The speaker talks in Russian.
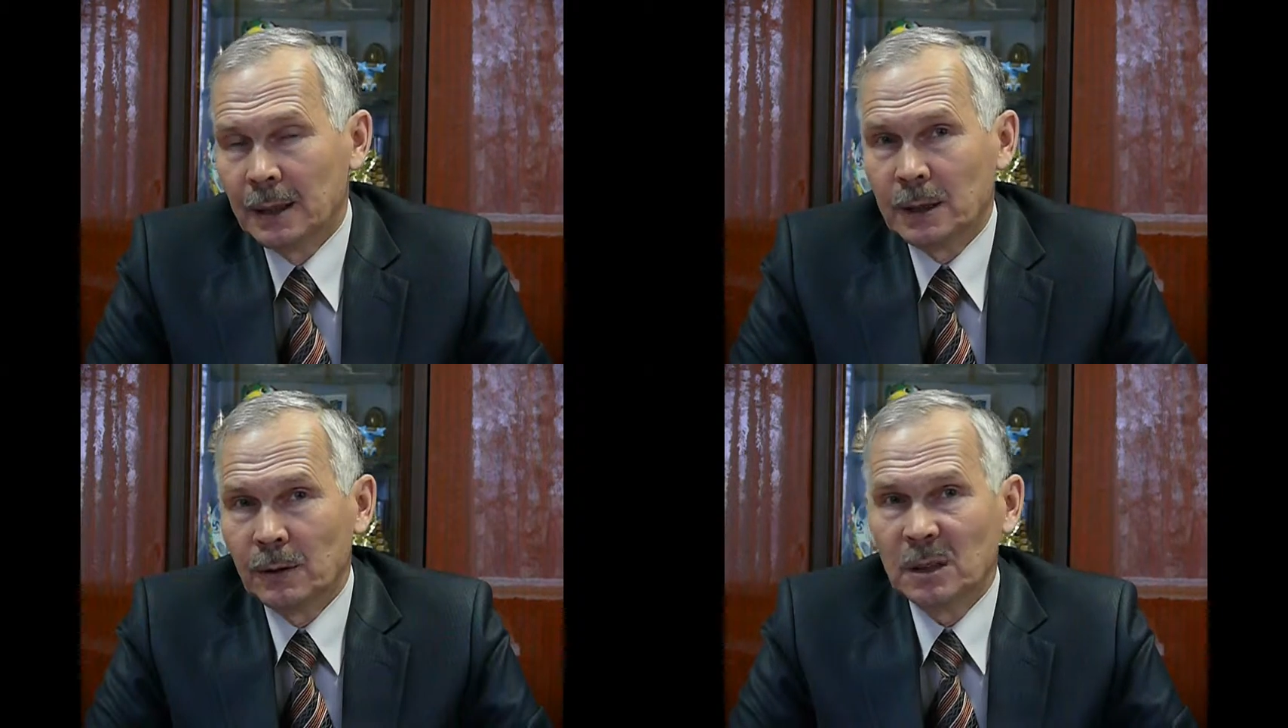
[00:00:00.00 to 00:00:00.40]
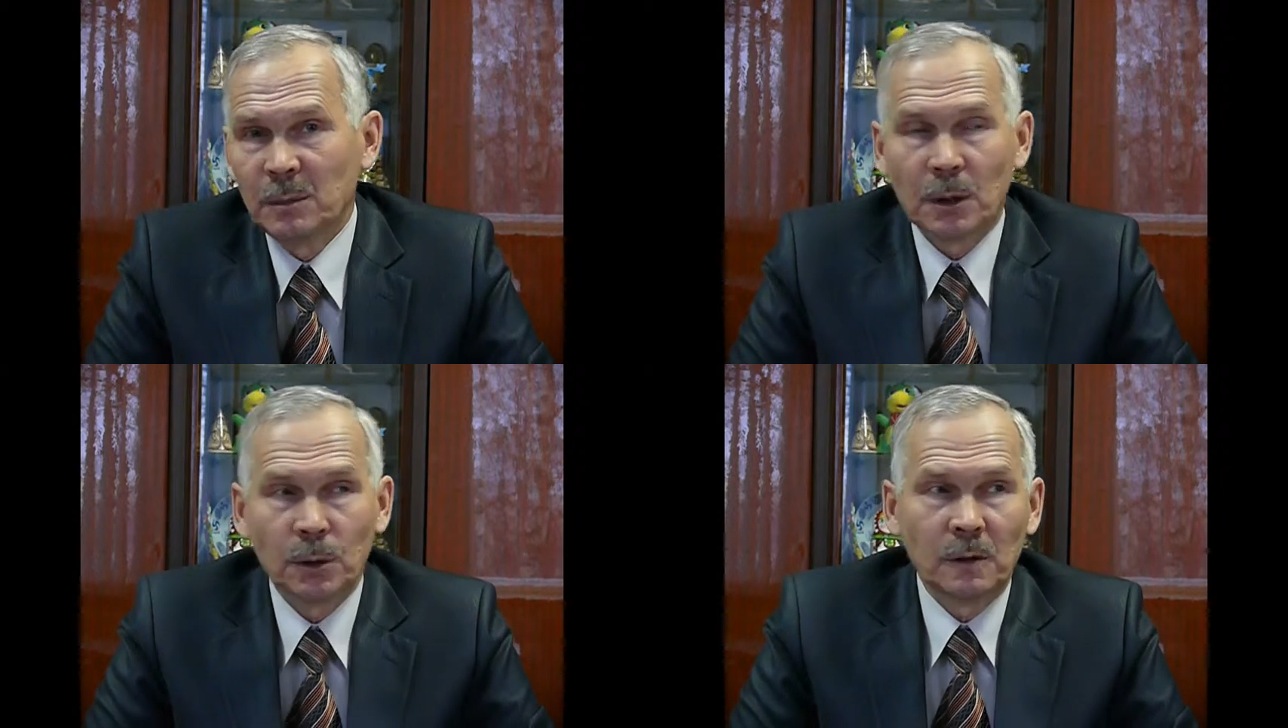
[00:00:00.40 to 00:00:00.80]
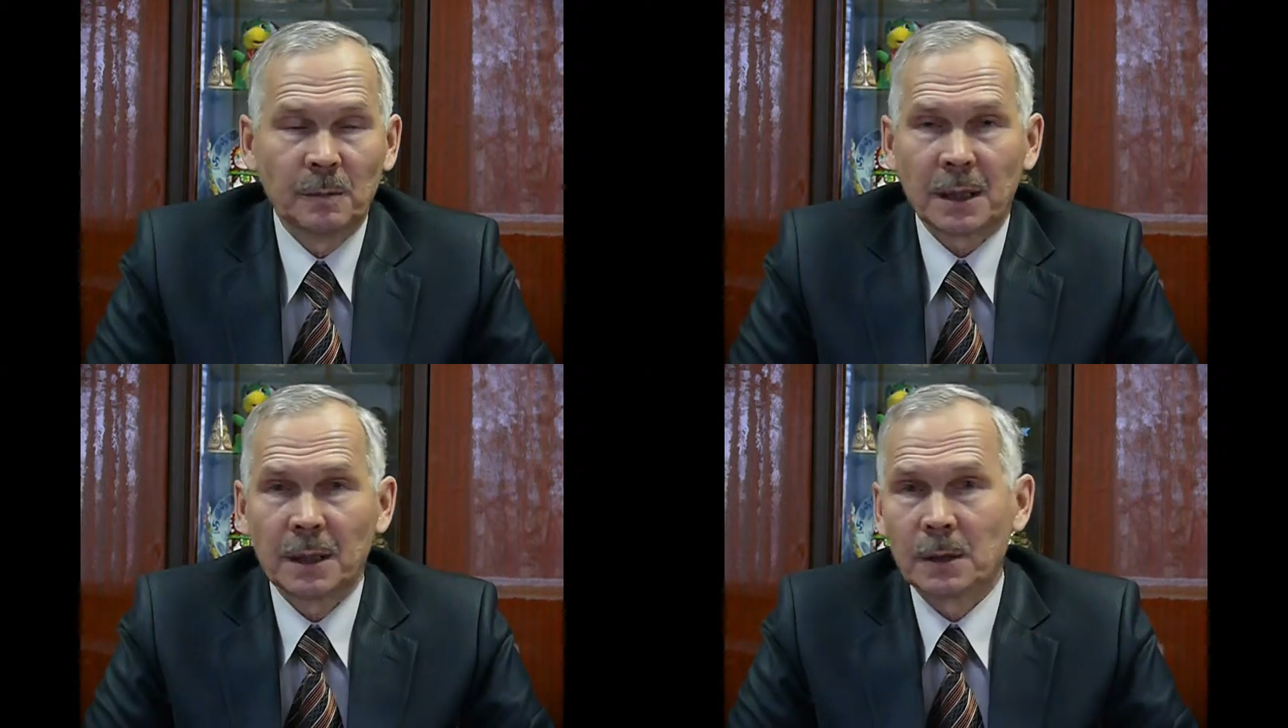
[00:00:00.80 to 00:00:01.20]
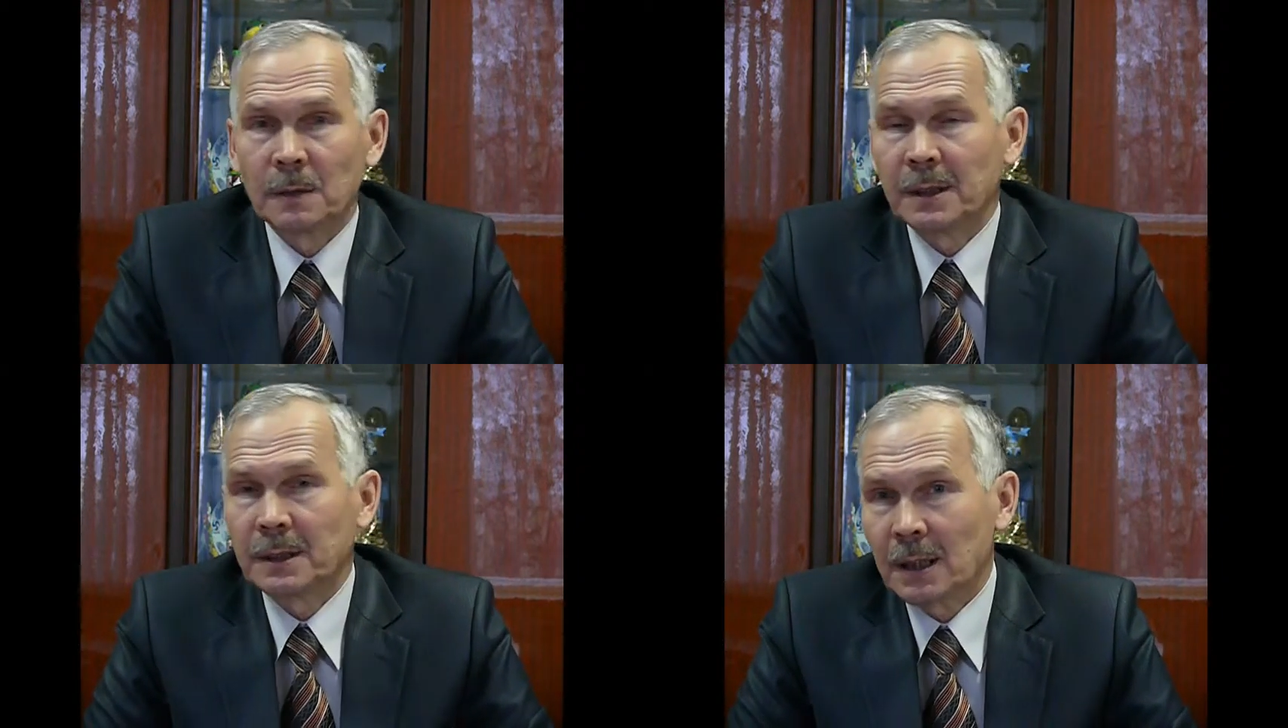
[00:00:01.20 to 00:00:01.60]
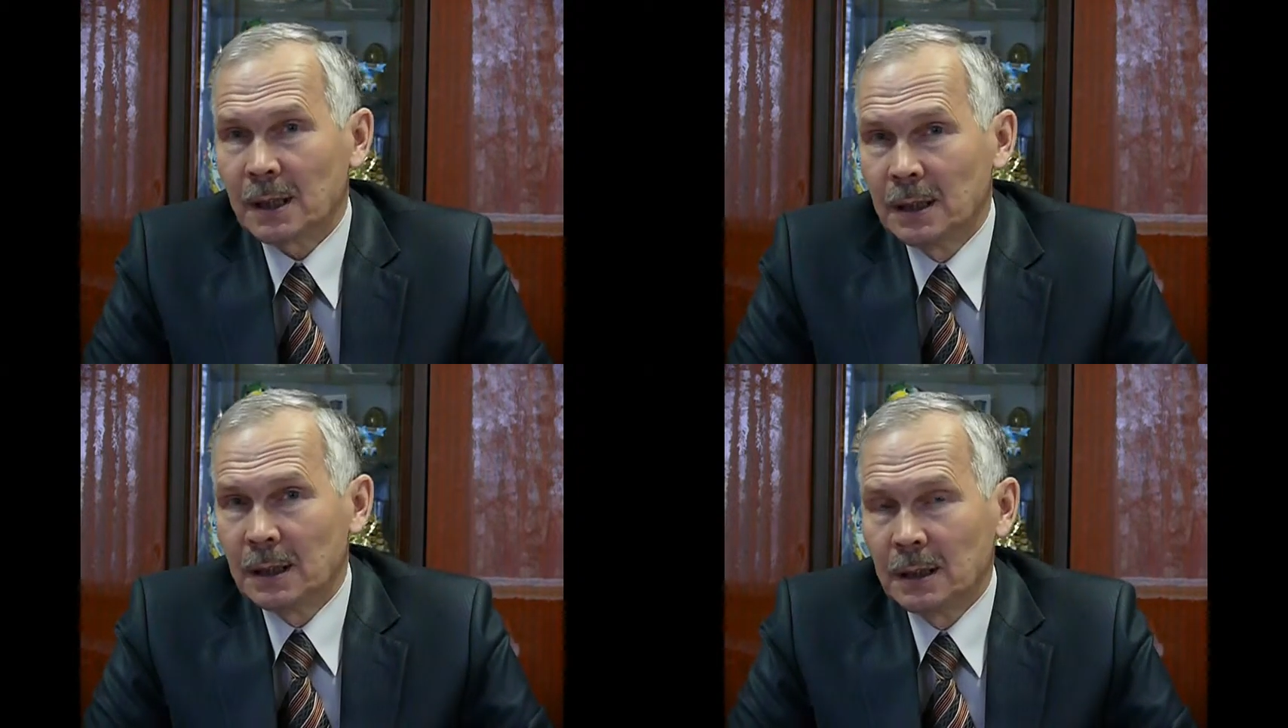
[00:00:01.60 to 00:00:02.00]
Сегодня мы готовим артистов
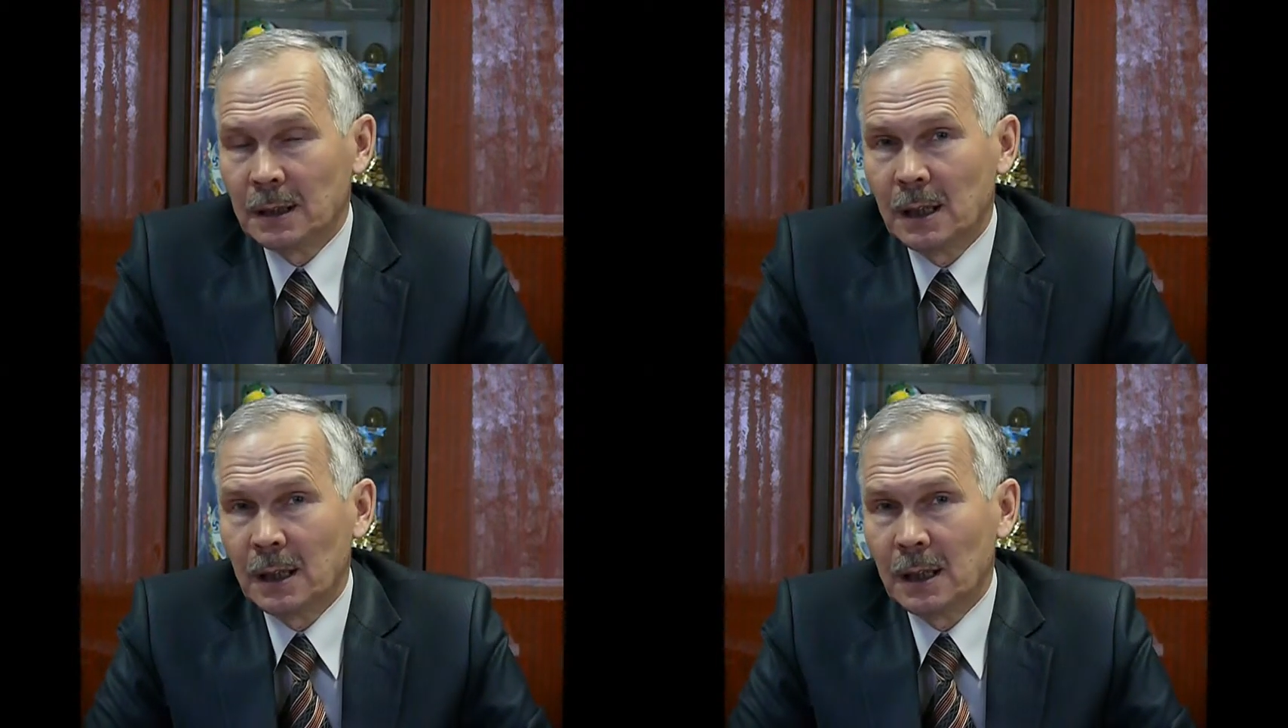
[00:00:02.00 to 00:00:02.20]
эстрады